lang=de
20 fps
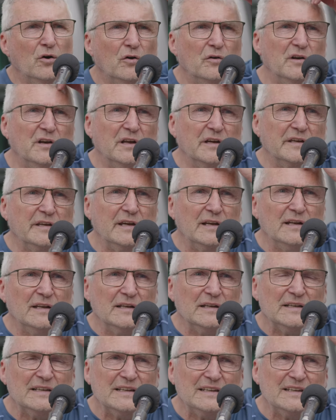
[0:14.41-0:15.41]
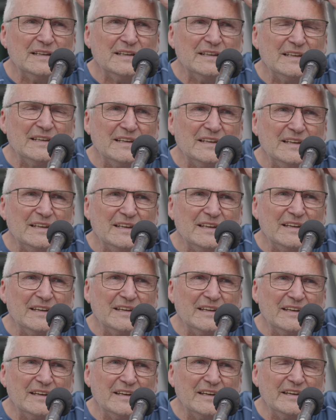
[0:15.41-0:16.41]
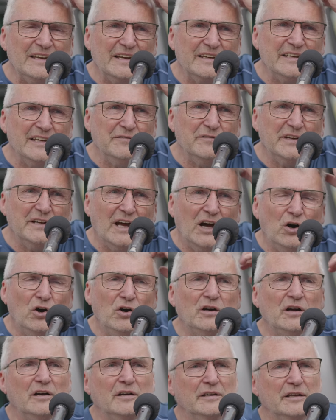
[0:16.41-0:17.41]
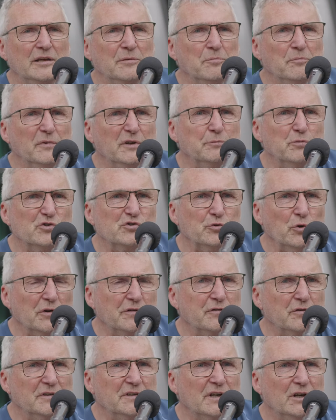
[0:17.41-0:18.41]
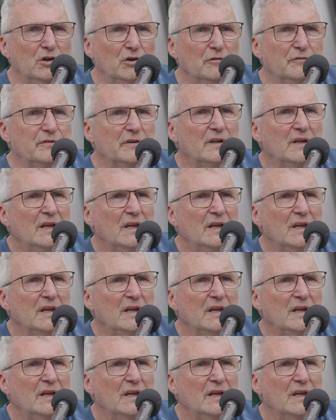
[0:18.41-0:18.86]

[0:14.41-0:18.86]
Und in der Regel reagieren wir da auch eben mit Bestürzung drauf.